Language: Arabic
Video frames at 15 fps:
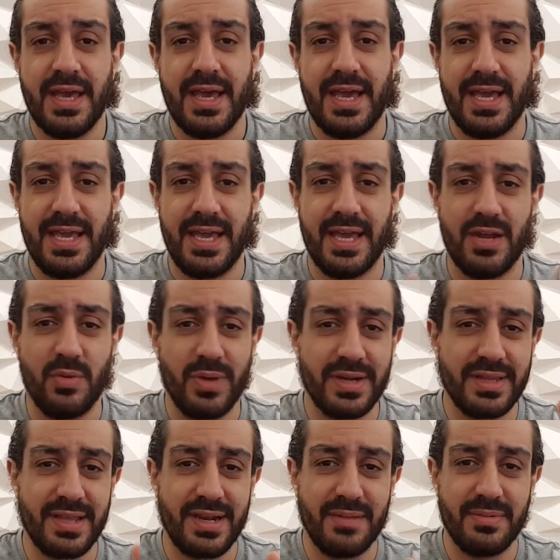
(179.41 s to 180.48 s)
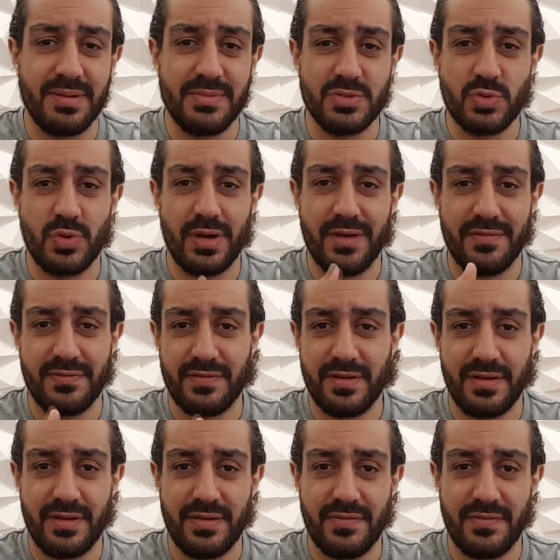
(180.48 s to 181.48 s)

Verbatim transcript: هي الورده اللي بيلبسوها في